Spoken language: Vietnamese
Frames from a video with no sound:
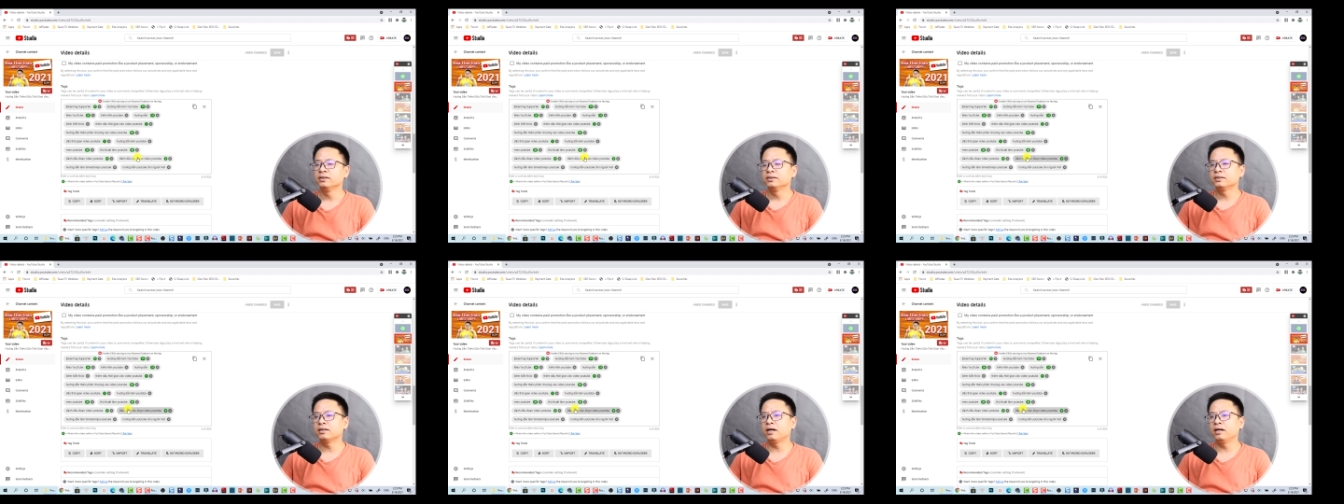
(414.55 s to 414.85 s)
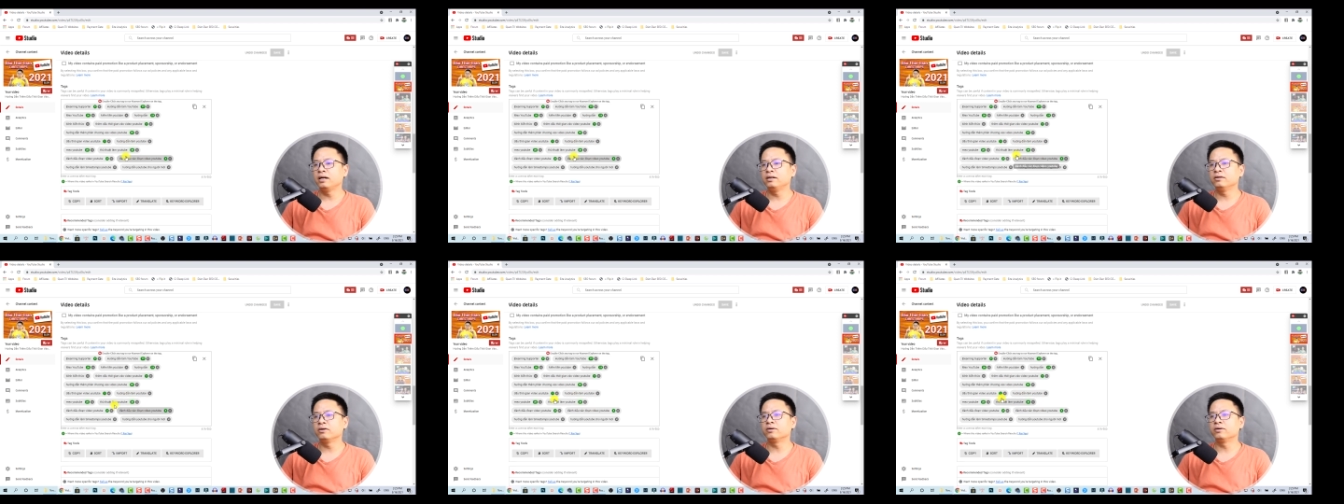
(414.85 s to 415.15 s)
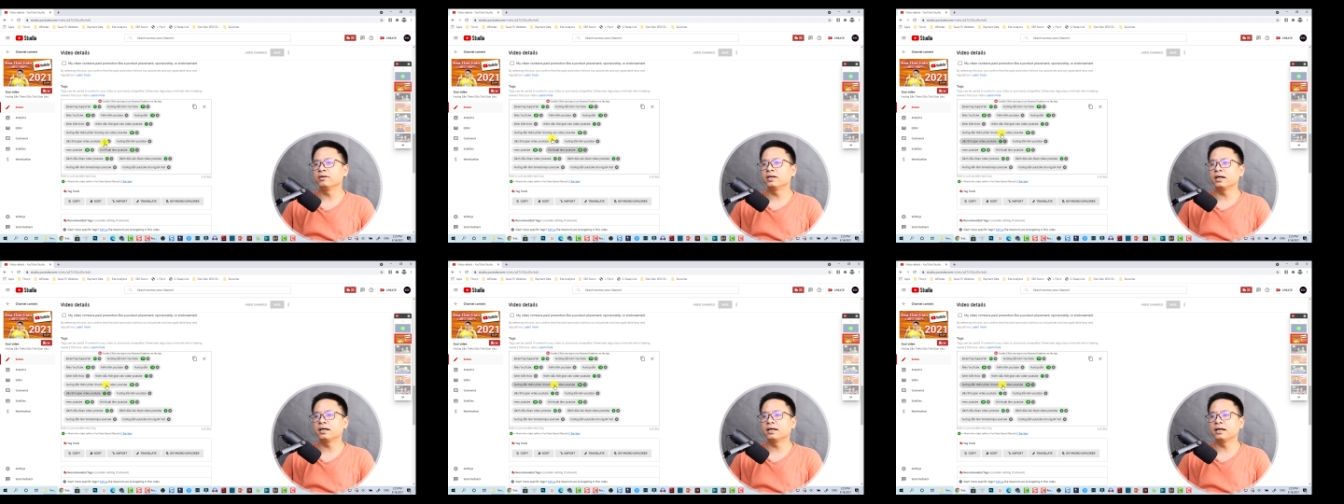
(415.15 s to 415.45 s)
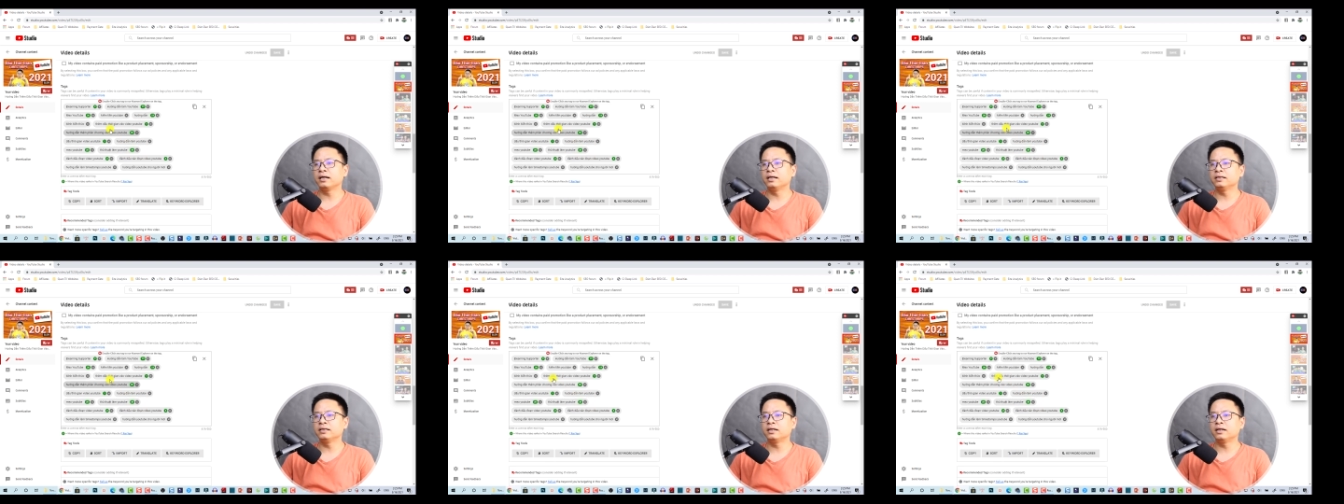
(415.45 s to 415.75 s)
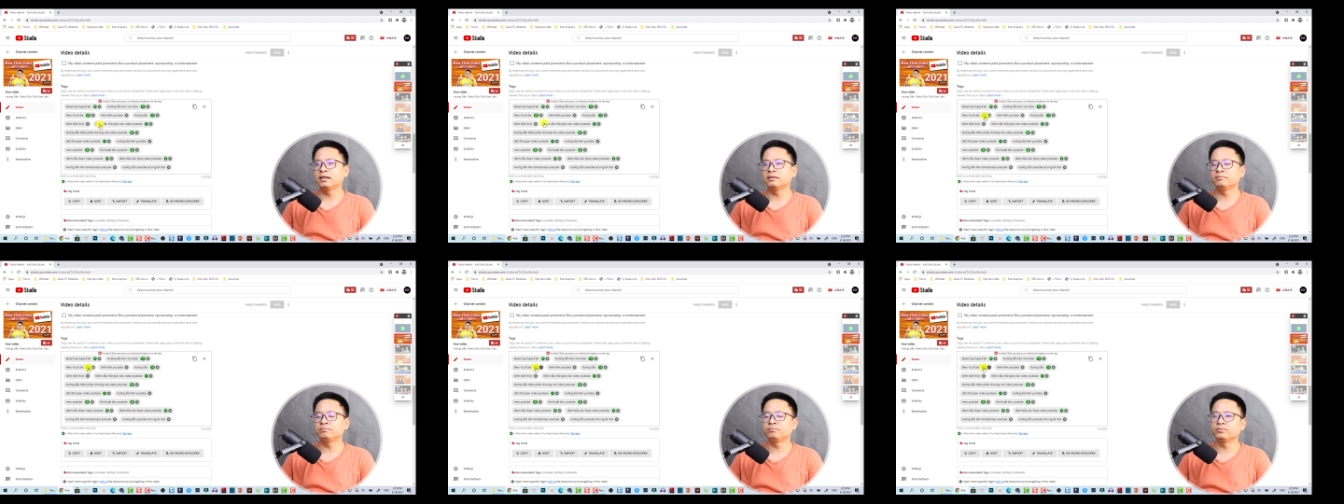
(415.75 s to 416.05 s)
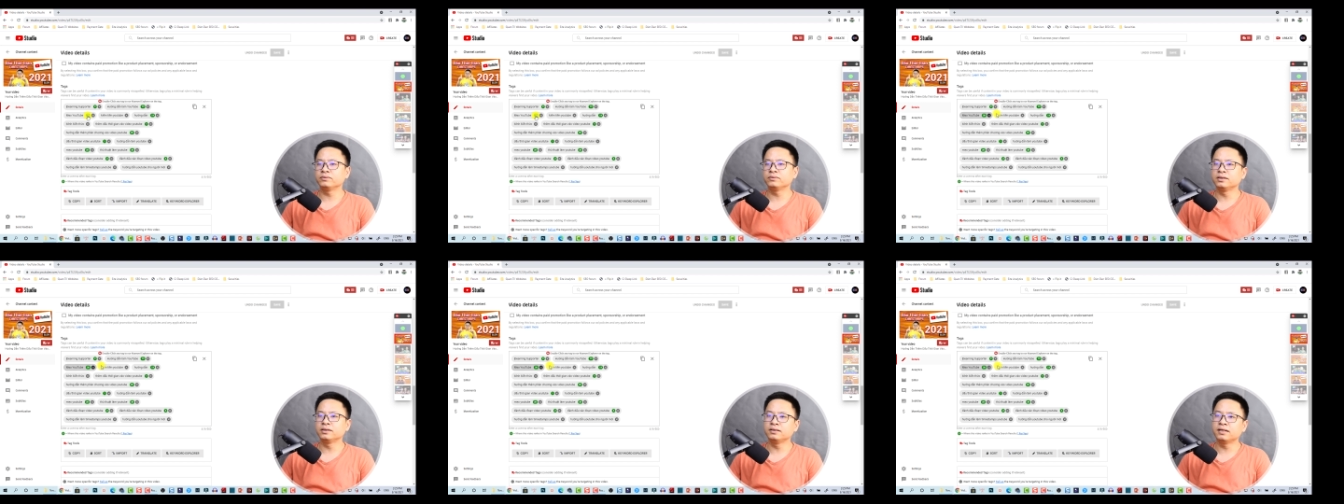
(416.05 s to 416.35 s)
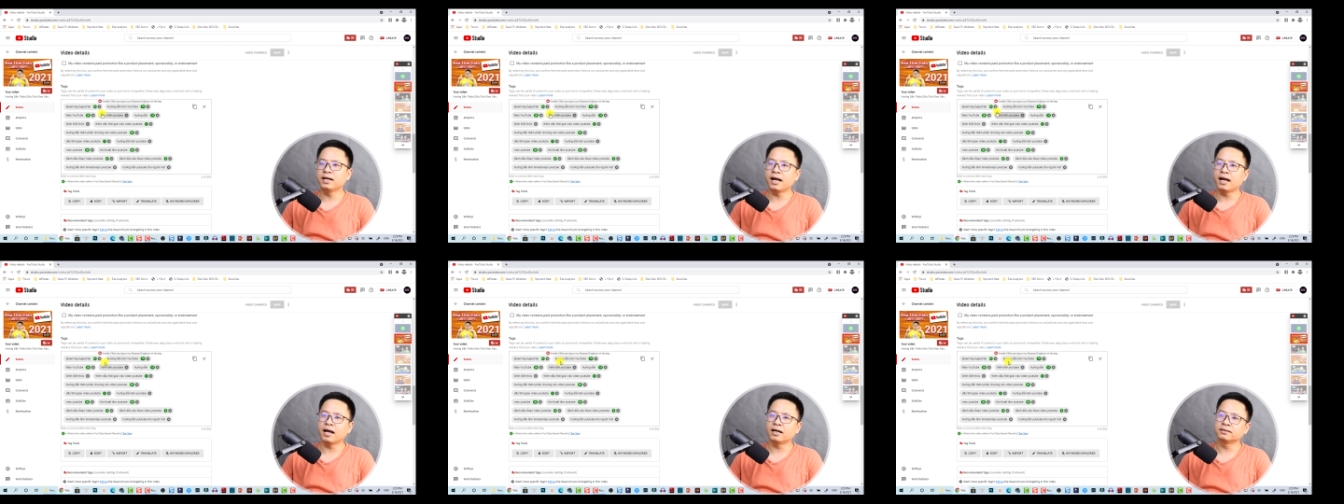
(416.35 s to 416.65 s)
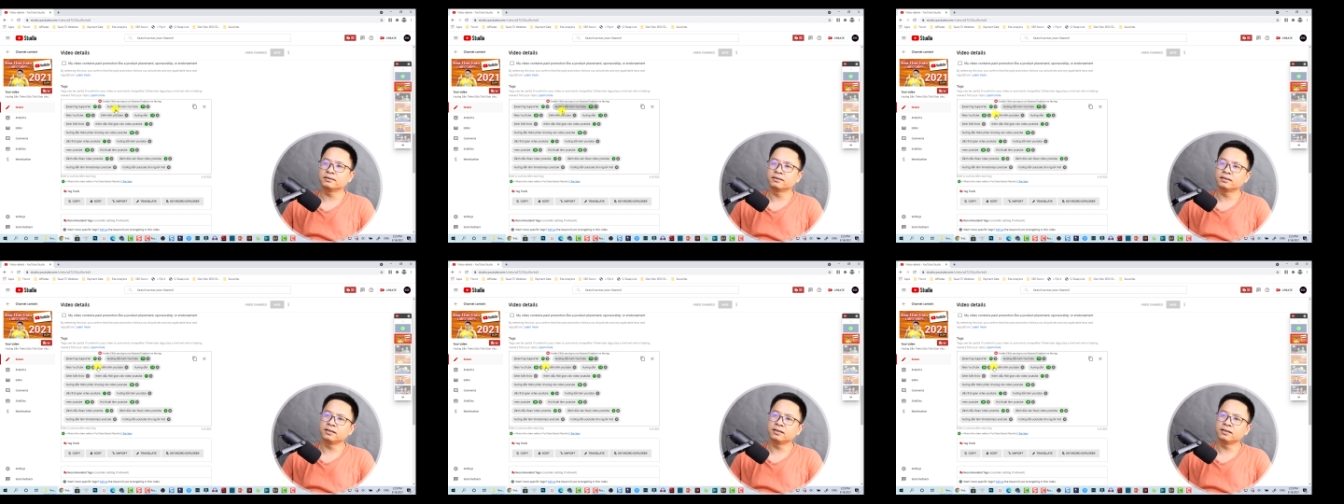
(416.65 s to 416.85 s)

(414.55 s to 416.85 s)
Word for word: Sau đây nó có các cái thứ hạng,